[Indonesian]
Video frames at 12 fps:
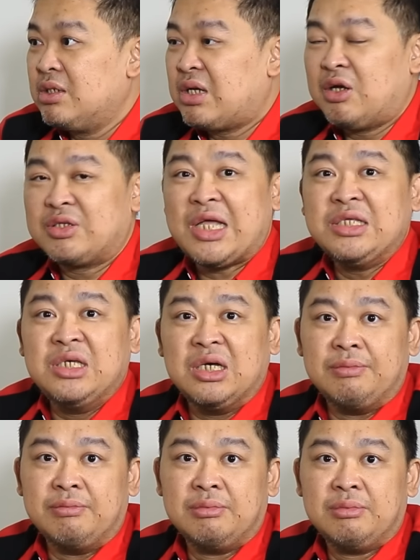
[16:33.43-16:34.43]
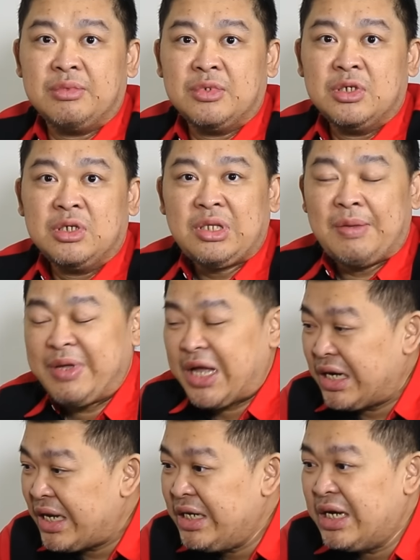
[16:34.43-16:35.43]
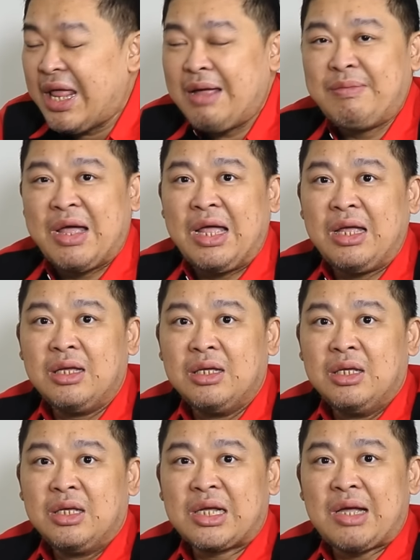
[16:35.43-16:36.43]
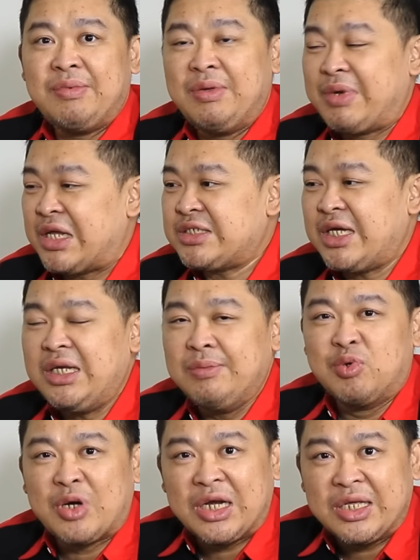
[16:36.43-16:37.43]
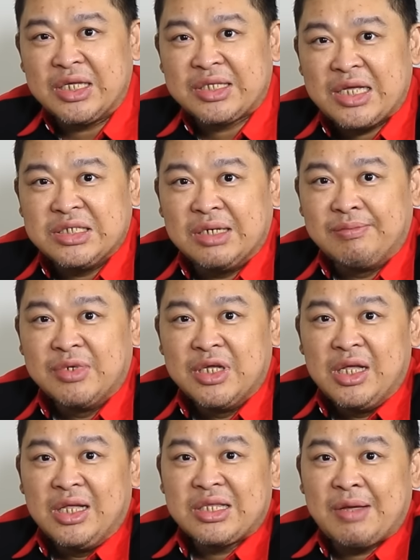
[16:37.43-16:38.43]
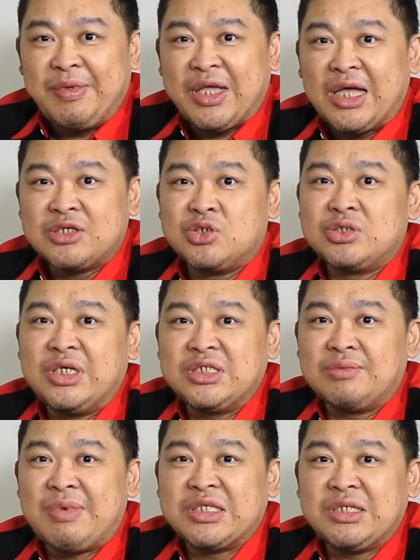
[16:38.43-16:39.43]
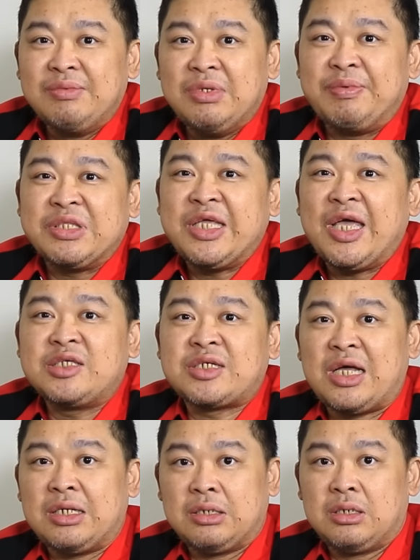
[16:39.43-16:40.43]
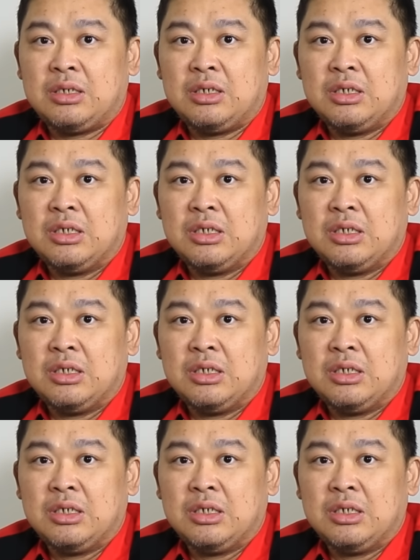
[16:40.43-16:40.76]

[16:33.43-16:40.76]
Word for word: Kalau tajam. Tapi karena ini lama, kami merasa ini bukan hanya tajam, tapi kasusnya semacam dipeti es kan.